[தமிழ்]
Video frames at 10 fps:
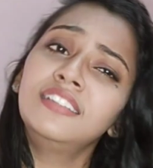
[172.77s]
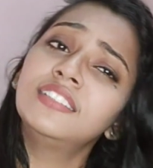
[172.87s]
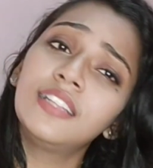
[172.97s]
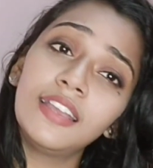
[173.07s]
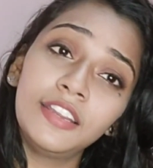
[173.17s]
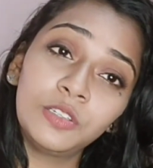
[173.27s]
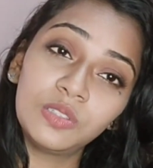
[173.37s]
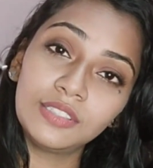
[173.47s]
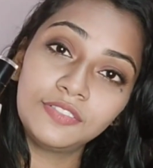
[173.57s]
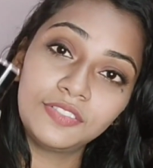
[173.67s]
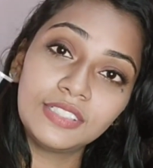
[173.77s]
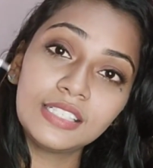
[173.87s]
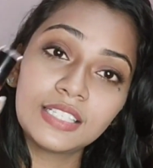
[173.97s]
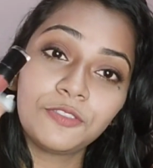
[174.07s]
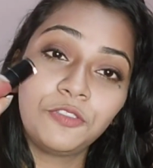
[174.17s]
இதுதான் என்னோடய
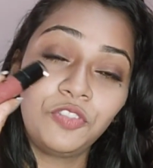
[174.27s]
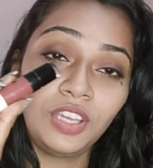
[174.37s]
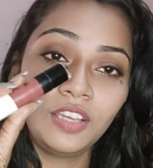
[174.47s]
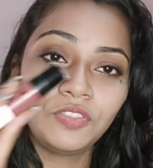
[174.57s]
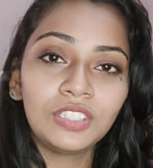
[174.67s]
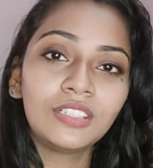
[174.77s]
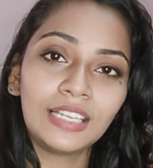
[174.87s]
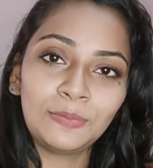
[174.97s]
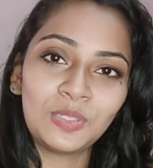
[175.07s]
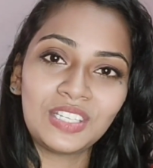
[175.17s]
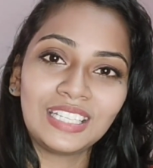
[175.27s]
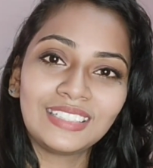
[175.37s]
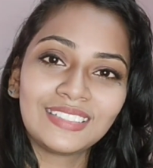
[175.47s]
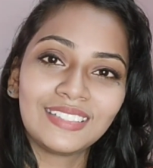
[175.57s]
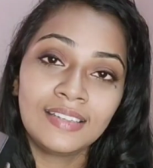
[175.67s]
ஃபர்ஸ்ட் ஃபேவரட்
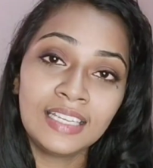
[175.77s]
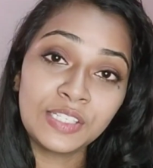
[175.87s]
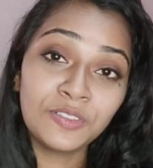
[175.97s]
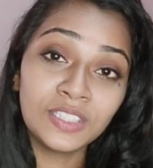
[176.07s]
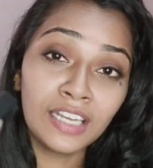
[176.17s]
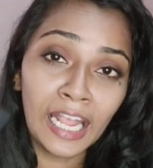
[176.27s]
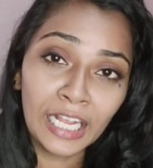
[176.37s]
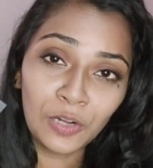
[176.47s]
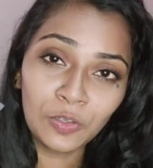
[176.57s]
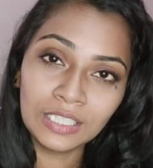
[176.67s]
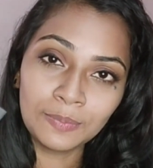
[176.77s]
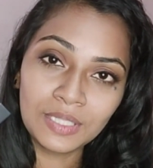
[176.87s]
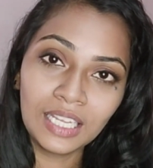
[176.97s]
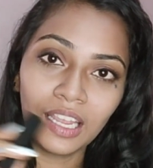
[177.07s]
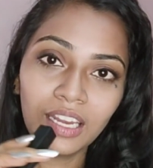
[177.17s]
லிப்ஸ்டிக் நெக்ஸ்ட் வந்து நைக்காவோட
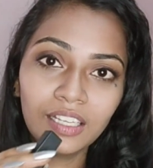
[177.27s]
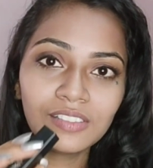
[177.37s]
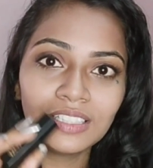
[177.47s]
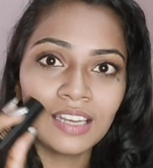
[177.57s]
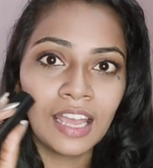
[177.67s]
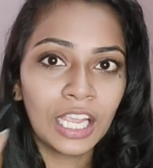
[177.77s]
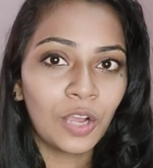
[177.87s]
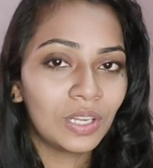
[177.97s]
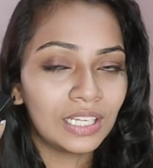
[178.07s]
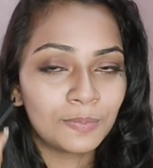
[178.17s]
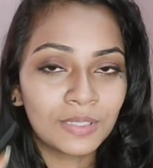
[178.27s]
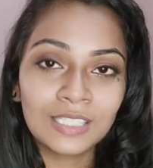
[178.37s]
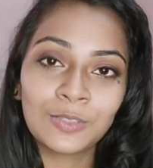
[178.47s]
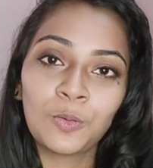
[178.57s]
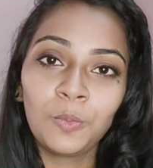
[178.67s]
லிப்ஸ்டிக் எனக்கு வந்து நைக்காவோட
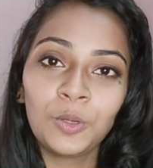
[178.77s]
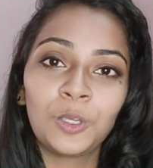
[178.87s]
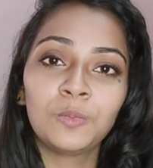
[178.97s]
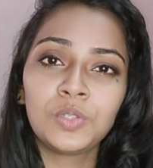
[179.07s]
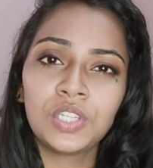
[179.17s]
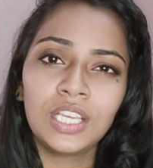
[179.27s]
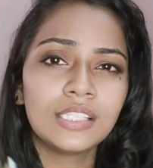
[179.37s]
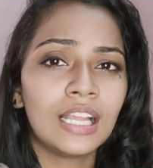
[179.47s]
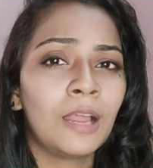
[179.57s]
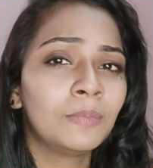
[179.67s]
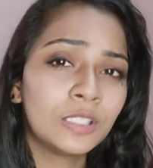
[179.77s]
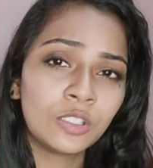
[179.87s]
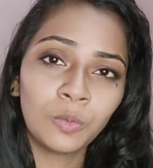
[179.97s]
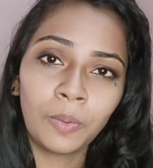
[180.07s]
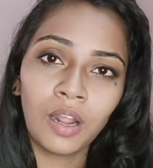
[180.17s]
லிப்ஸ்டிக்ஸ் ரொம்ப பிடிக்கும் ஷேட்ஸ் எல்லாமே
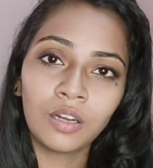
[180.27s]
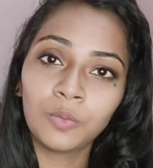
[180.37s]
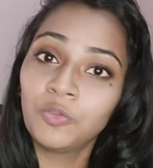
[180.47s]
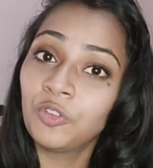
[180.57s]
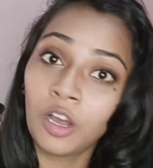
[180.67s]
சூப்பராக இருக்கும்